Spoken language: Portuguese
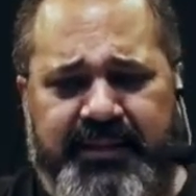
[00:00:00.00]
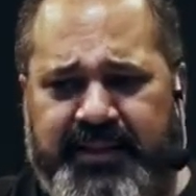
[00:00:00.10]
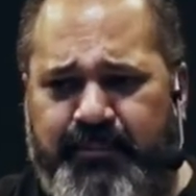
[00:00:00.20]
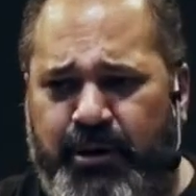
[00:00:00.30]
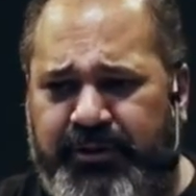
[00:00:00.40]

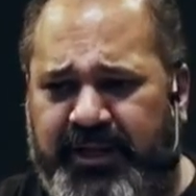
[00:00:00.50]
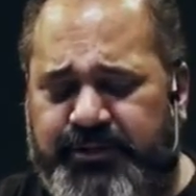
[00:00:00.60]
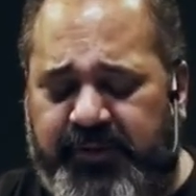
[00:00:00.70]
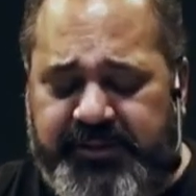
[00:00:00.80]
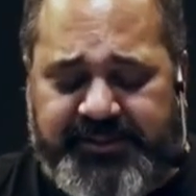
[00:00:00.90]
na maioria
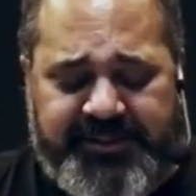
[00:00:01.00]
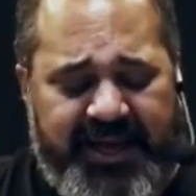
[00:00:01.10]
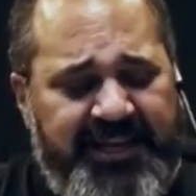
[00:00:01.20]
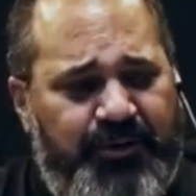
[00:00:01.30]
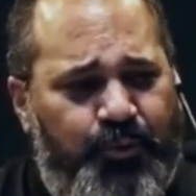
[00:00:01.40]
das vezes
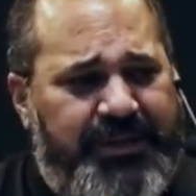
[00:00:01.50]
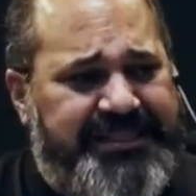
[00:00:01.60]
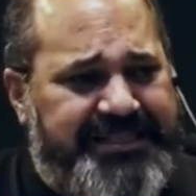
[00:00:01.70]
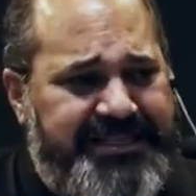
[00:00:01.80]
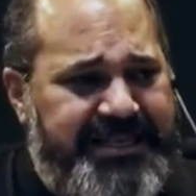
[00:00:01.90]
sem um
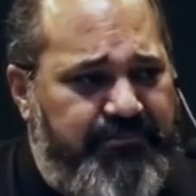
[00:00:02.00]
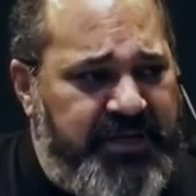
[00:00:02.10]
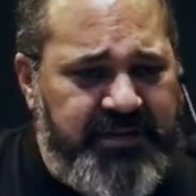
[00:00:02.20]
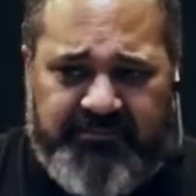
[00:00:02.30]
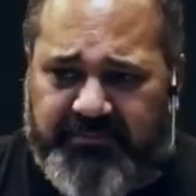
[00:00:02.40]

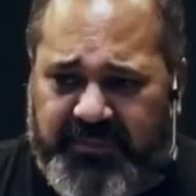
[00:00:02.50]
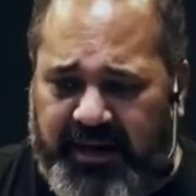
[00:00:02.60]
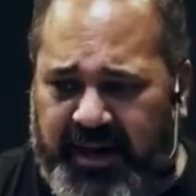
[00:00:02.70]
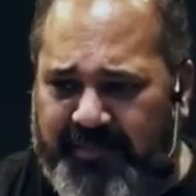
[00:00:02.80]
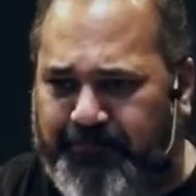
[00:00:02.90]

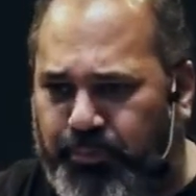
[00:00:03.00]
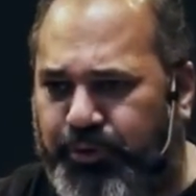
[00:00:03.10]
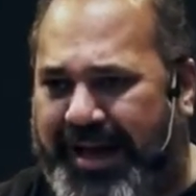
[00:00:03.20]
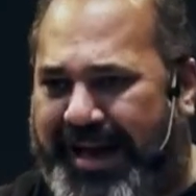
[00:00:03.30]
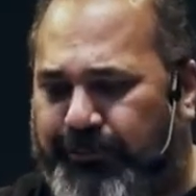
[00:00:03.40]
exame
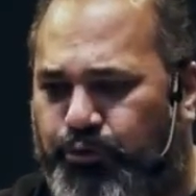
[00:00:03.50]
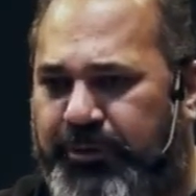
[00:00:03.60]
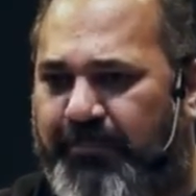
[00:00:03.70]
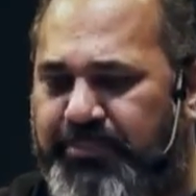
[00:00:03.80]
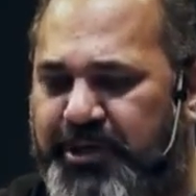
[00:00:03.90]

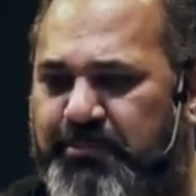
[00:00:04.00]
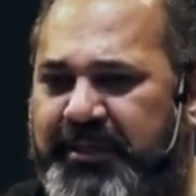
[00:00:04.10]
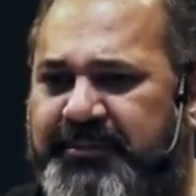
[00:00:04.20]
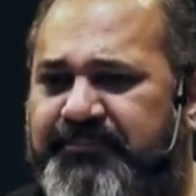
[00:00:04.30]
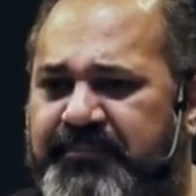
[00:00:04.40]
apurado da
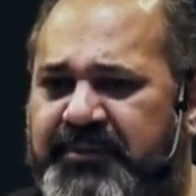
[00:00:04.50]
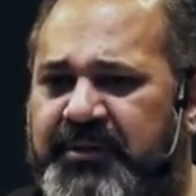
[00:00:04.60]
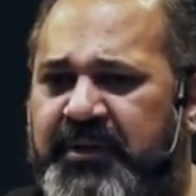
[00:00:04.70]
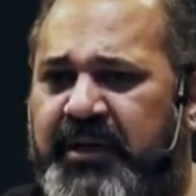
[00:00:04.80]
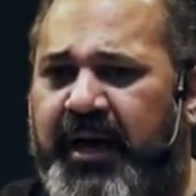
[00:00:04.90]
Bíblia,
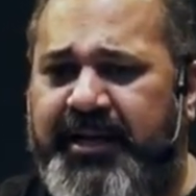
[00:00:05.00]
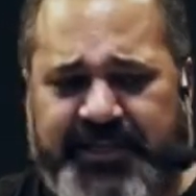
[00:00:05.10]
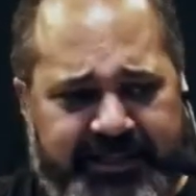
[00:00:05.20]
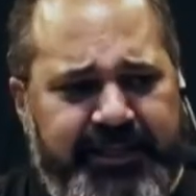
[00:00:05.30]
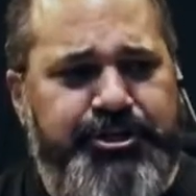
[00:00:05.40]
a
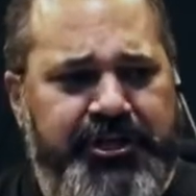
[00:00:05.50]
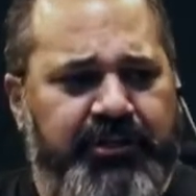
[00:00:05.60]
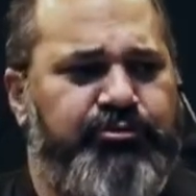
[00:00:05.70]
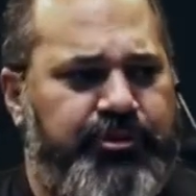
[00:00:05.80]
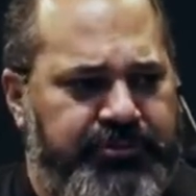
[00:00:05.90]
gente
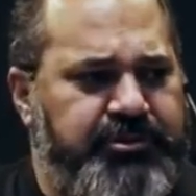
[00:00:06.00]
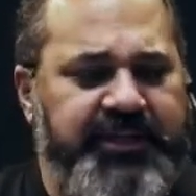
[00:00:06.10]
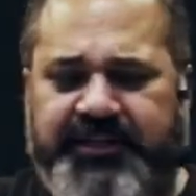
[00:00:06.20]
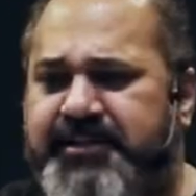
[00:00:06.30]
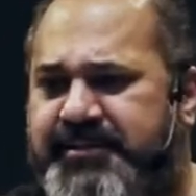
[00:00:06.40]
acredita nos nossos
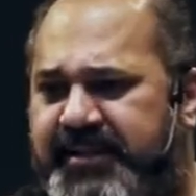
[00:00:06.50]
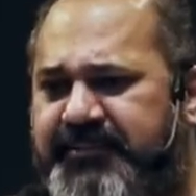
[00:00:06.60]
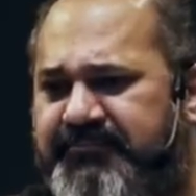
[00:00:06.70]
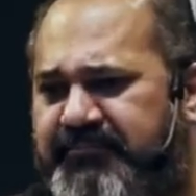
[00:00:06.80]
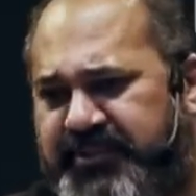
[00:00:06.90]
líderes,
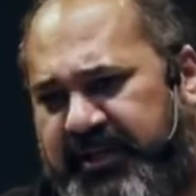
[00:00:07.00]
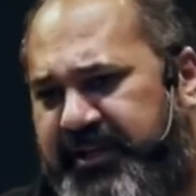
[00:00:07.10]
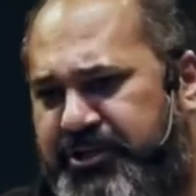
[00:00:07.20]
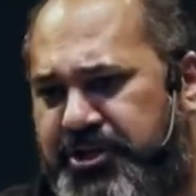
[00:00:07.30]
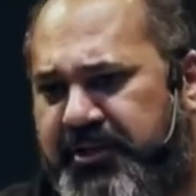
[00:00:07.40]
né? A gente
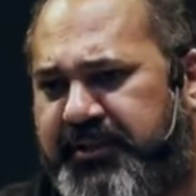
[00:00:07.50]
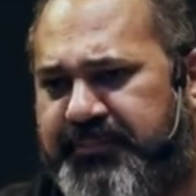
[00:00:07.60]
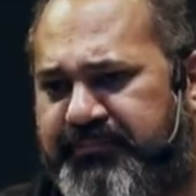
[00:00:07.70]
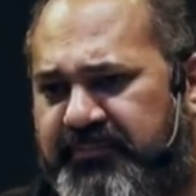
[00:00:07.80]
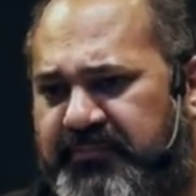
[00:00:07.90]

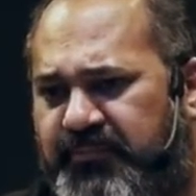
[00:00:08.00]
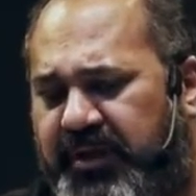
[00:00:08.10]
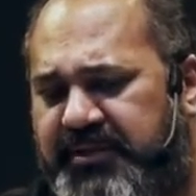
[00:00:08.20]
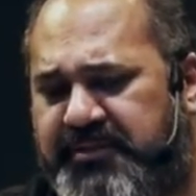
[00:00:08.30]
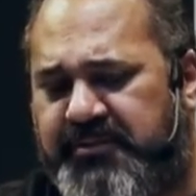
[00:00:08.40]
acredita,
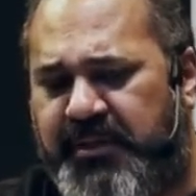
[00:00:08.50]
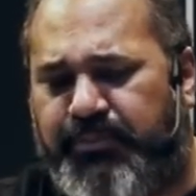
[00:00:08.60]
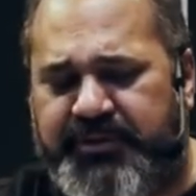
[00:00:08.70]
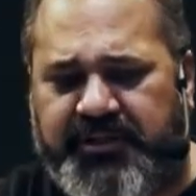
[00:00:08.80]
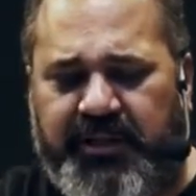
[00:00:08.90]
nós
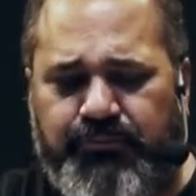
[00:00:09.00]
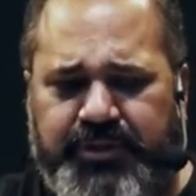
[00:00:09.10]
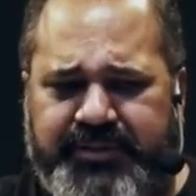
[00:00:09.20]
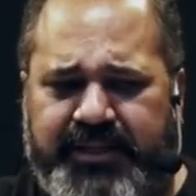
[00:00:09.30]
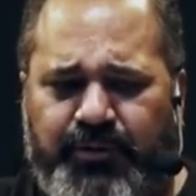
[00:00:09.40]

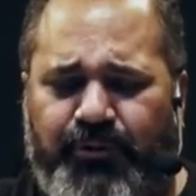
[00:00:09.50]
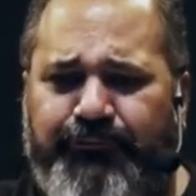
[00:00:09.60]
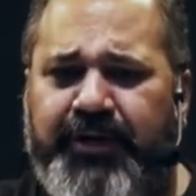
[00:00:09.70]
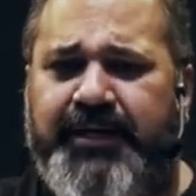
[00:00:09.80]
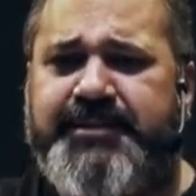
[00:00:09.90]
depositamos uma certa
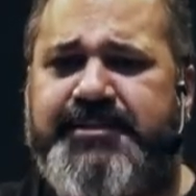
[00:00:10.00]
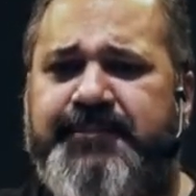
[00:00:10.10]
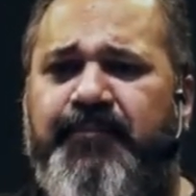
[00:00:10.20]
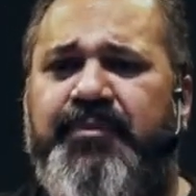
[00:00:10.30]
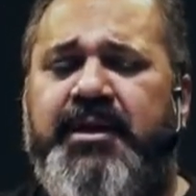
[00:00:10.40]

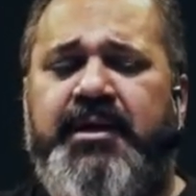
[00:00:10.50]
confiança.